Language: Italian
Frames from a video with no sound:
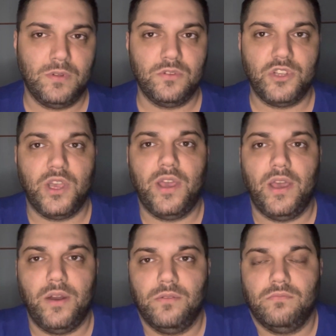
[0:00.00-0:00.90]
Cioè,
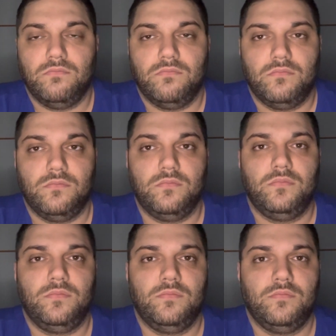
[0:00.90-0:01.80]
non...
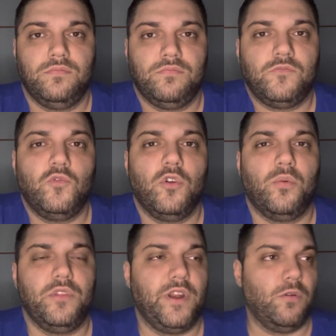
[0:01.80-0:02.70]
uno
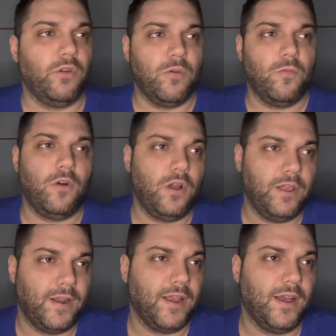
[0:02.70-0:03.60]
può dire quello che
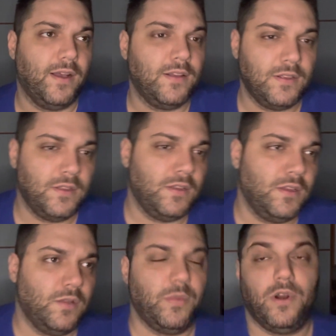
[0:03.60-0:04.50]
vuole, raga,
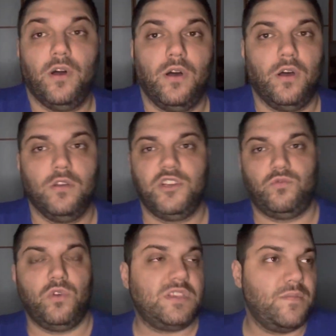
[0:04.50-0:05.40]
però cioè,
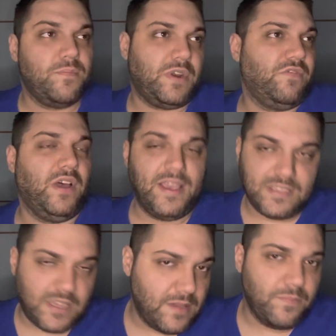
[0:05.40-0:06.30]
tu hai sempre, fa... hai
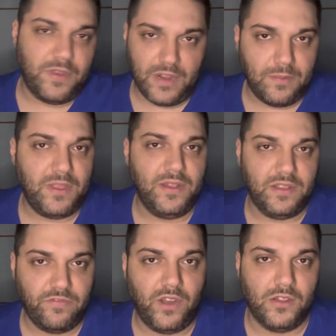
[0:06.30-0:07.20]
sempre
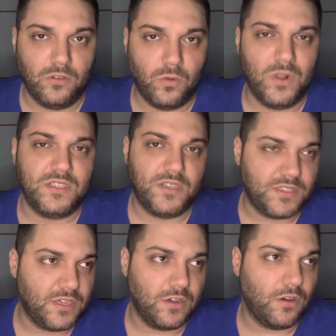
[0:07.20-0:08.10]
veramente fatto
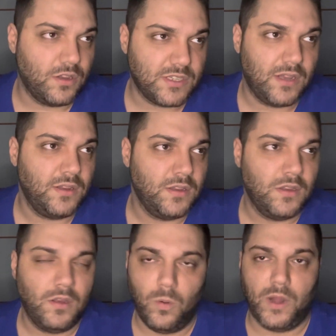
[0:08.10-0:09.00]
qualsiasi cosa
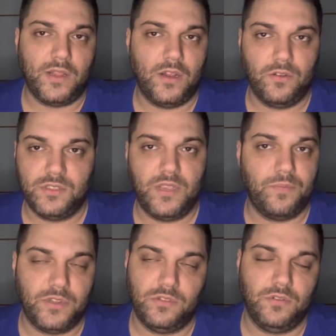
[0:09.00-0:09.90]
guardando
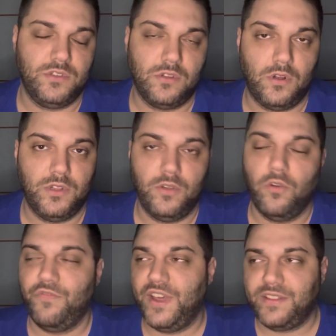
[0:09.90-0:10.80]
sempre solo i soldi.
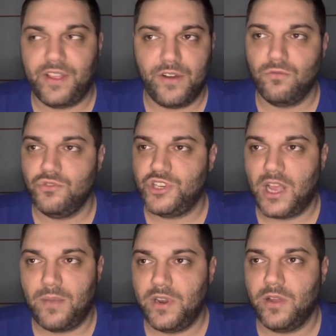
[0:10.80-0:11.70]
Offerte
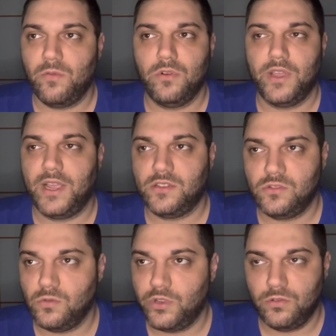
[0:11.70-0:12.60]
rinunciabili, quello che
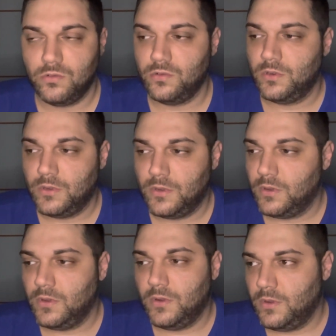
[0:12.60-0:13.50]
cazzo vuoi tu,
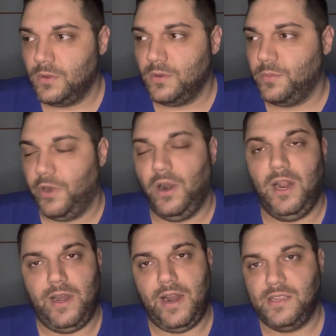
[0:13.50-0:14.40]
però
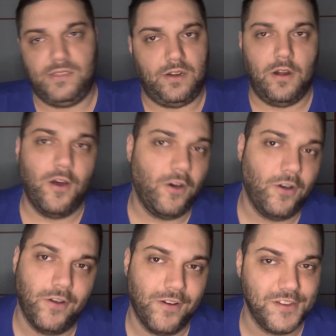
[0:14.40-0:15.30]
all'Al-Nasr
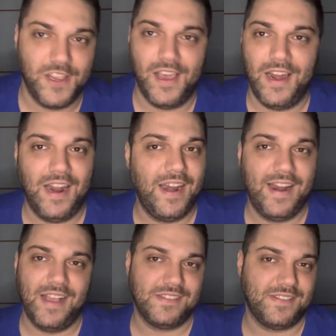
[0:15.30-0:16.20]
no, cioè
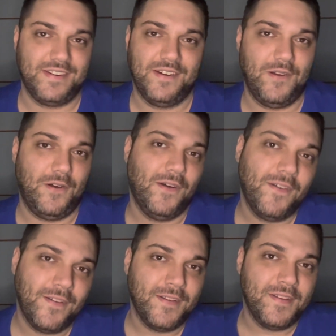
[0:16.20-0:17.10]
all'Al-Nasr no
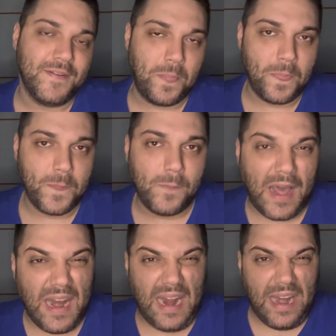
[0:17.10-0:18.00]

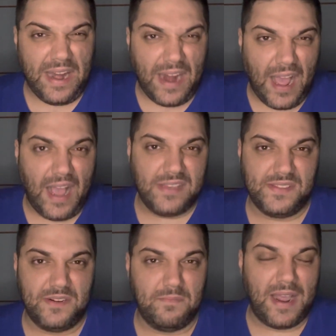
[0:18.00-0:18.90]

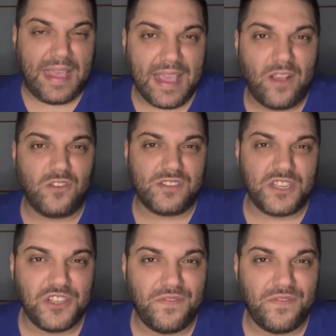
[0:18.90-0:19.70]
all'Al-Nasr, ma che cosa ci